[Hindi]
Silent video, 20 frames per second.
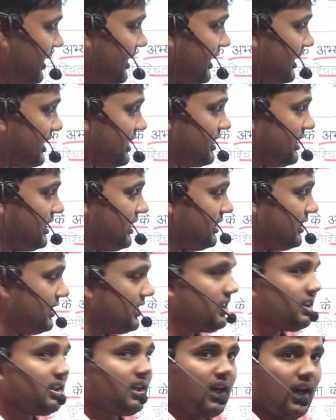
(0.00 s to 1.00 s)
किसी
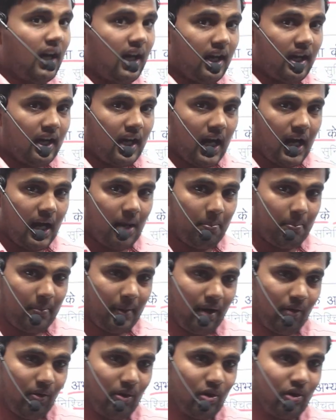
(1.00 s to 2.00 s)
का आप
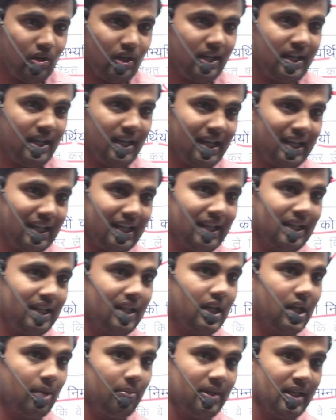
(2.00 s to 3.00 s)
अवलोकन न करें
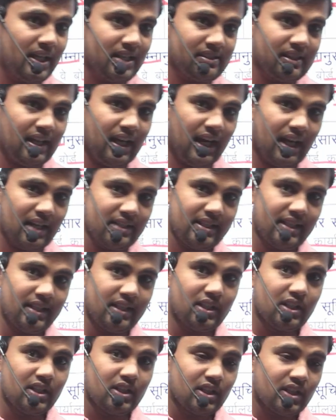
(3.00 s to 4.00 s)
कभी ऐसा आ जाए
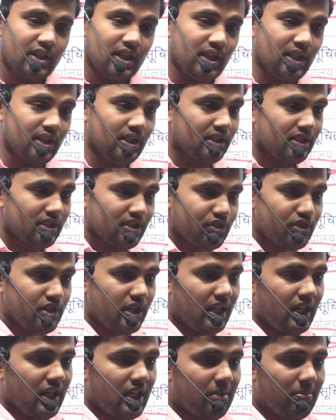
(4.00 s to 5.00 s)
कि
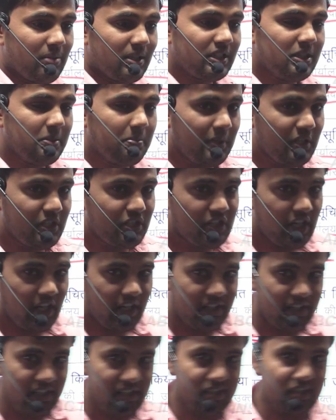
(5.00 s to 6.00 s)
संगणक भर्ती परीक्षा
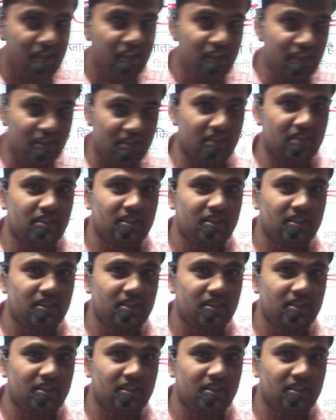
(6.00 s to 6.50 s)
स्थगित